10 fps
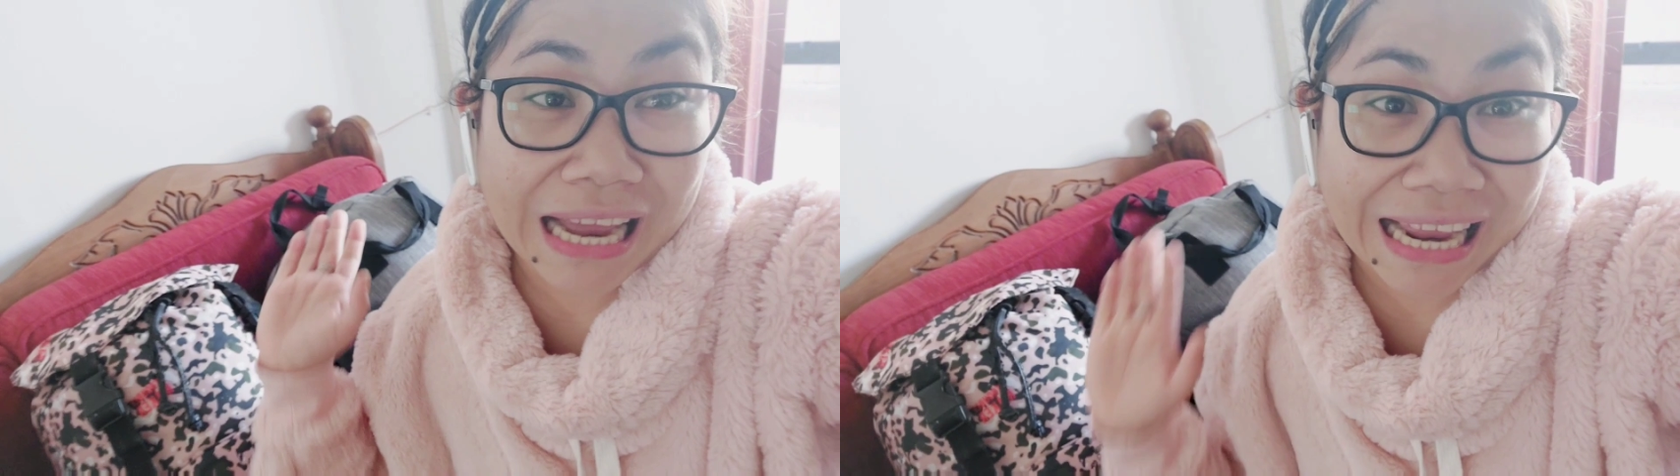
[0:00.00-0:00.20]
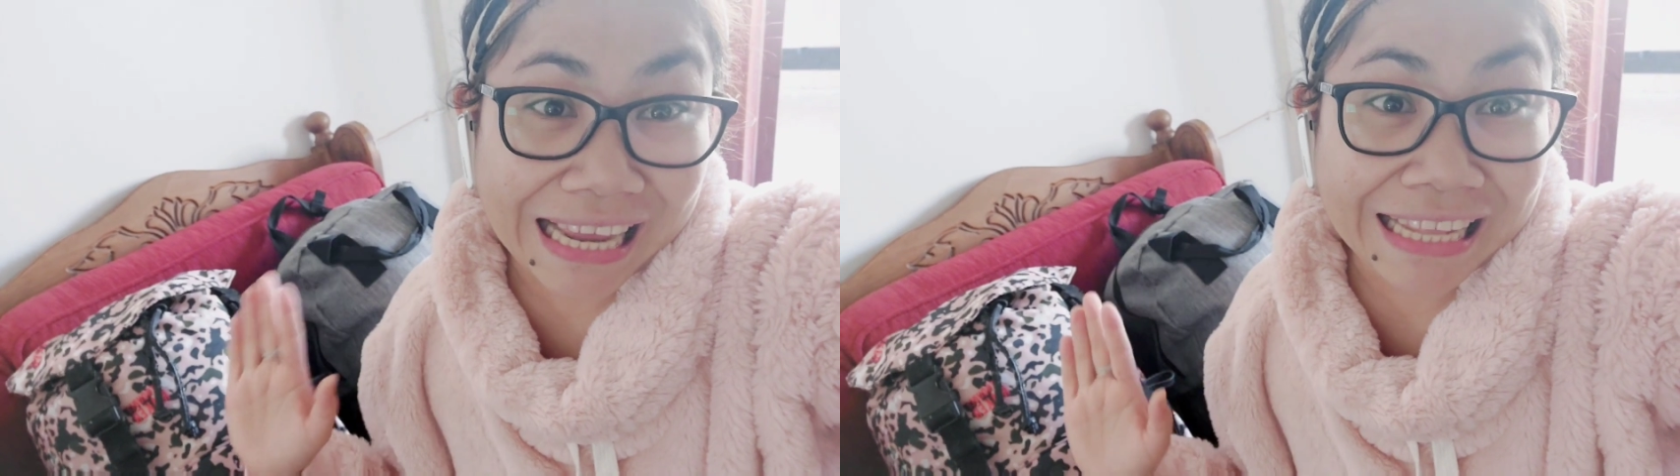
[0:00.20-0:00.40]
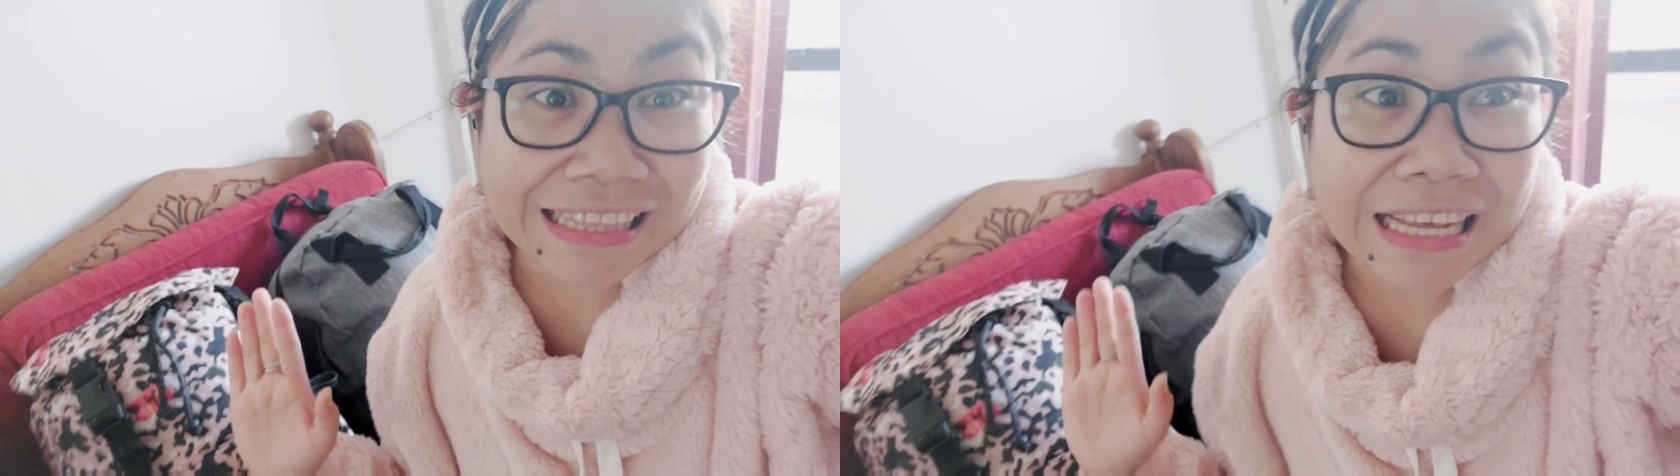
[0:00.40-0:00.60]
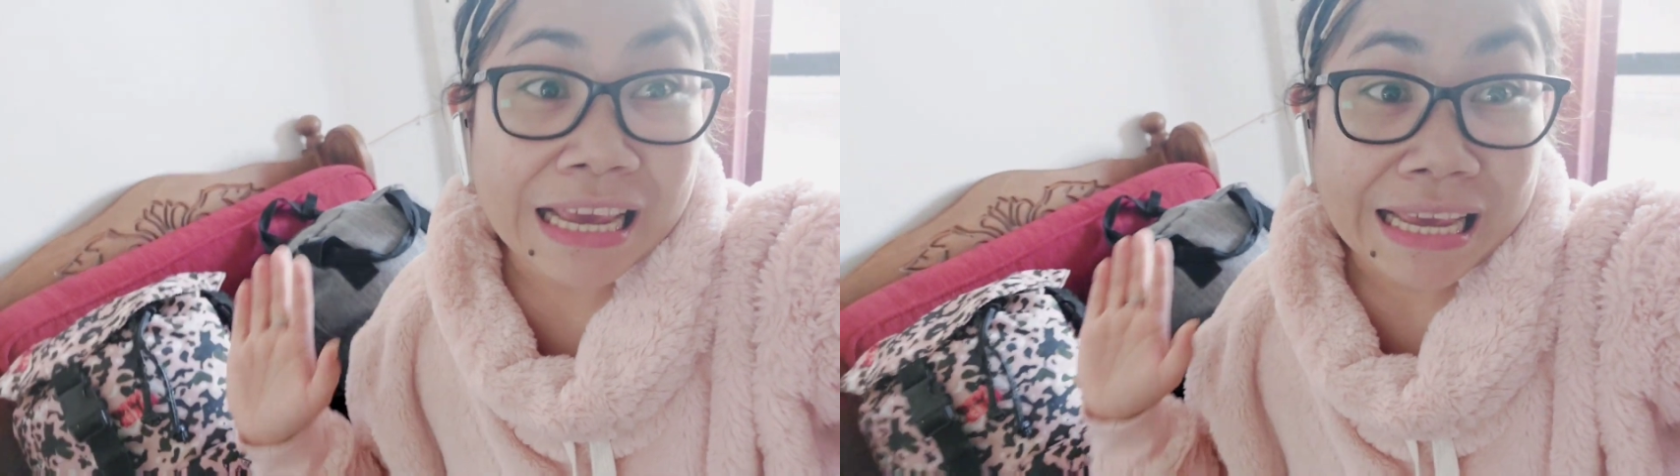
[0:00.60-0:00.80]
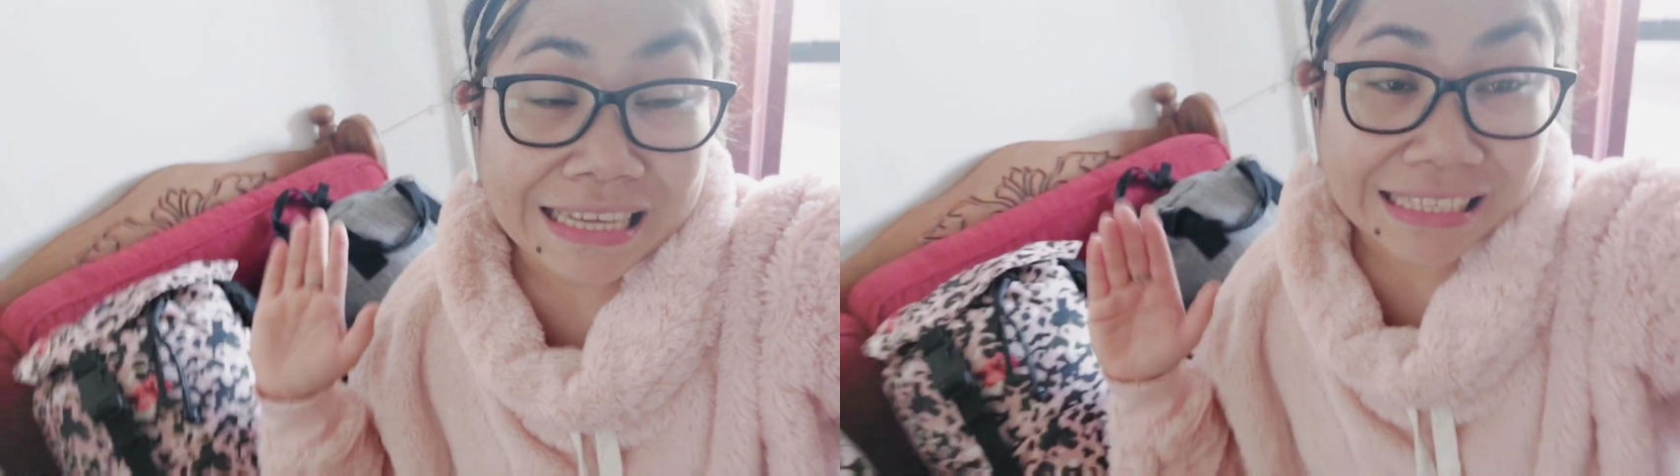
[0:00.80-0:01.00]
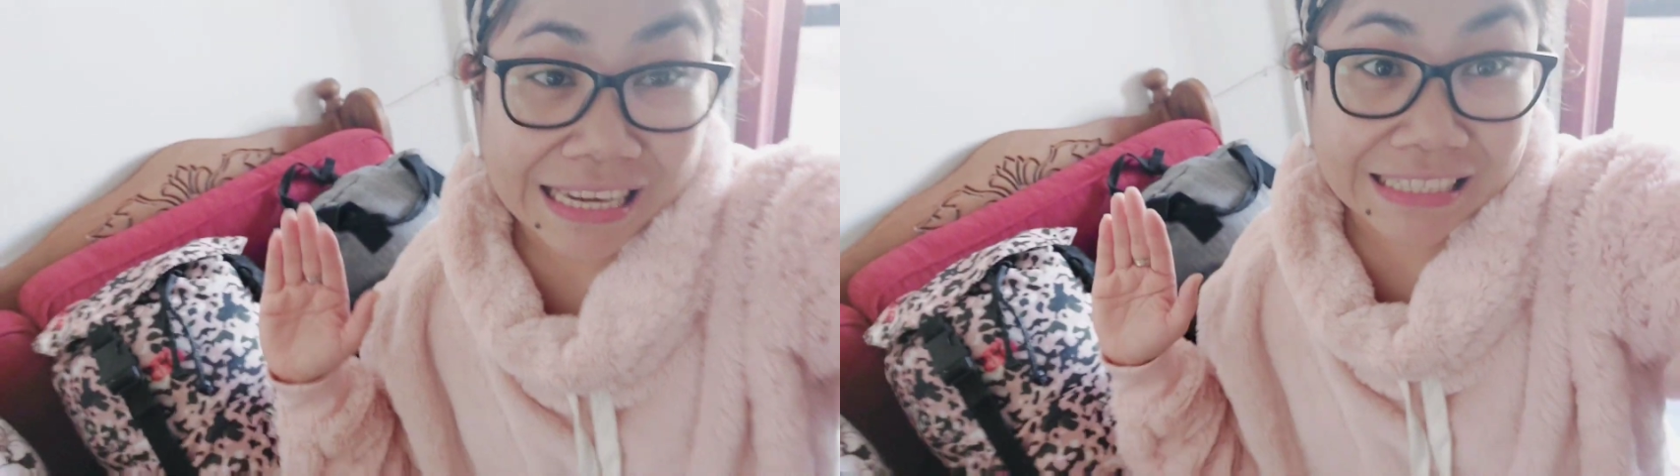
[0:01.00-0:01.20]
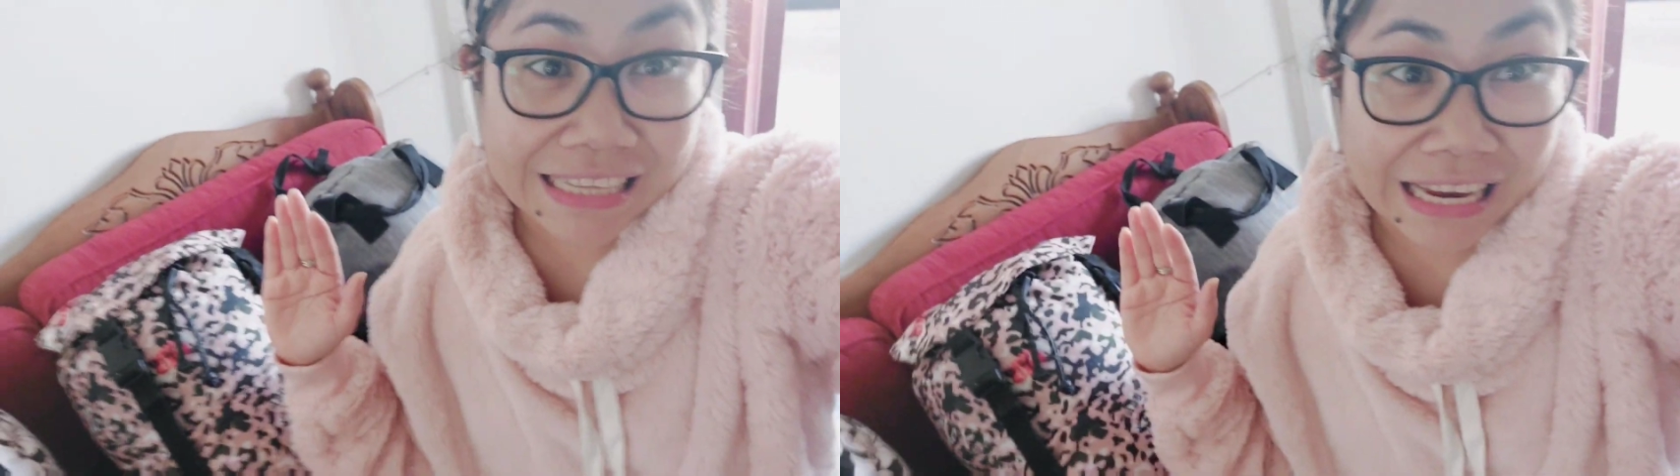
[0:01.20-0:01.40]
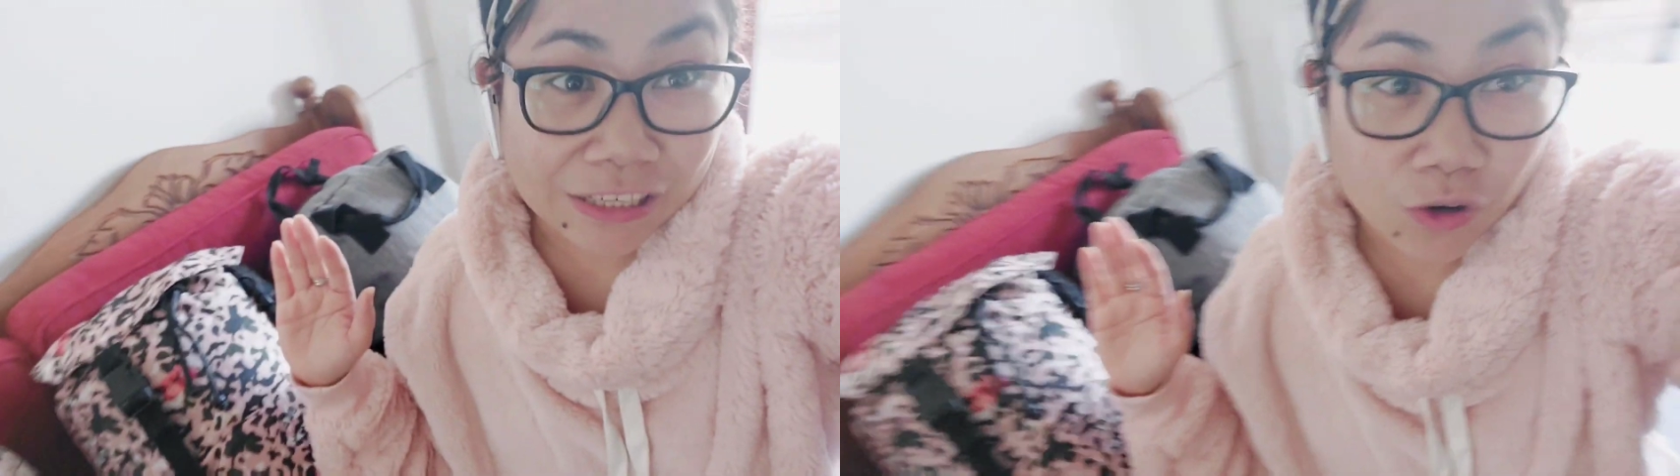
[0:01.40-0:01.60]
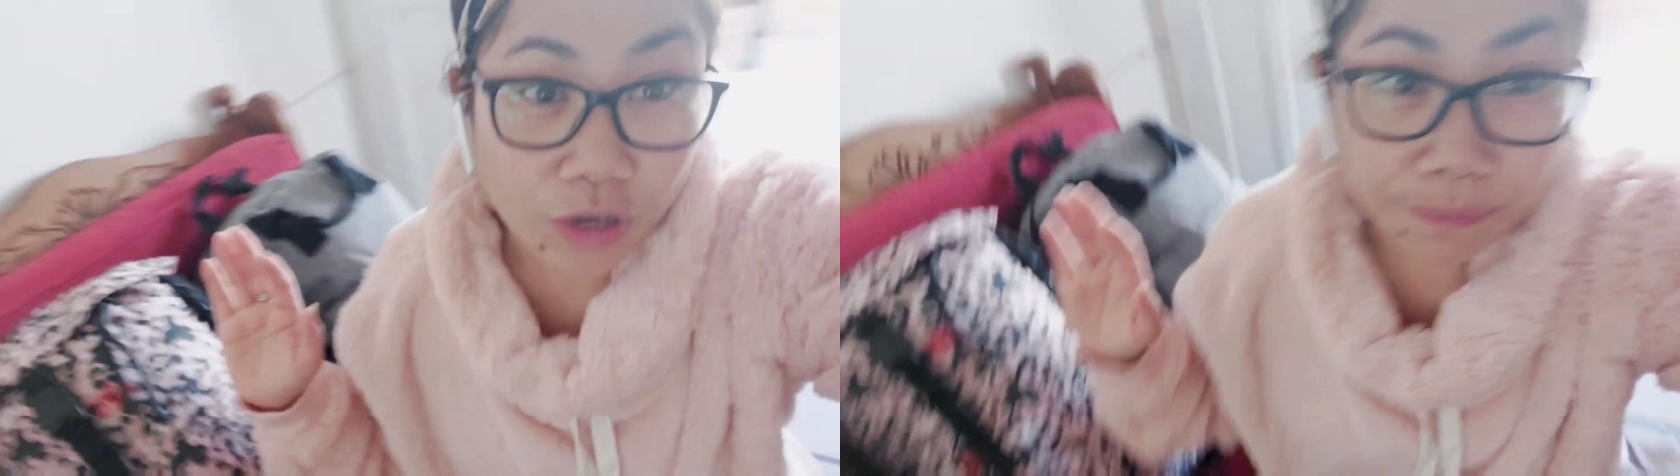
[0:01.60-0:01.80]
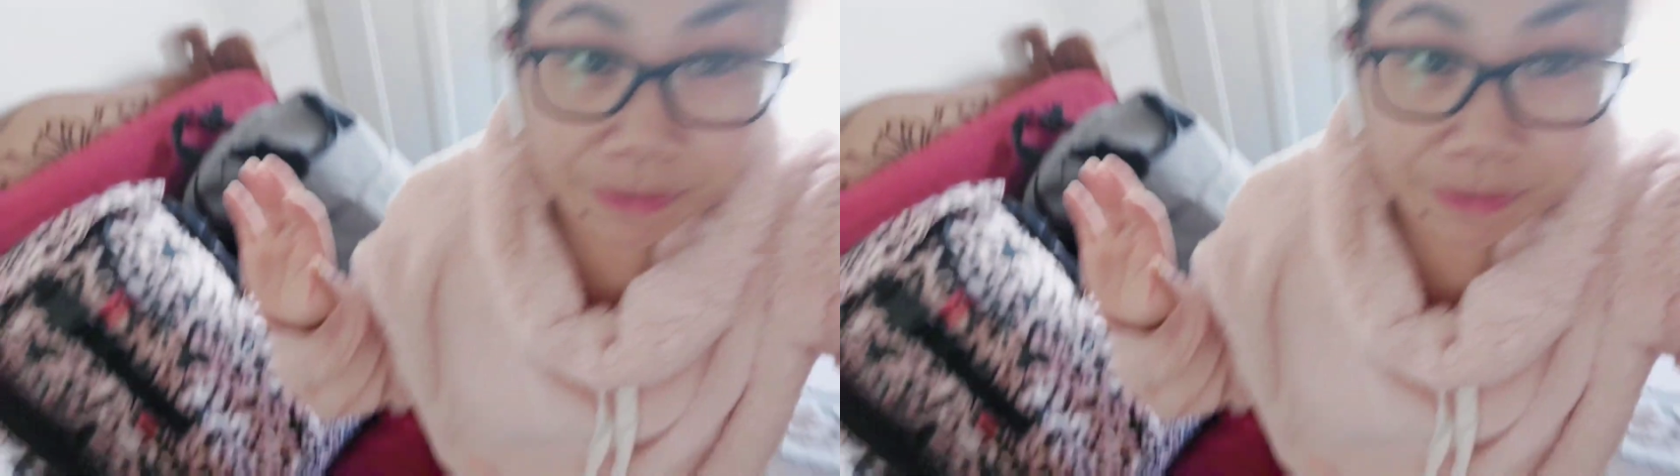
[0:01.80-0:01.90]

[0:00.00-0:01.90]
at isa-isahin kong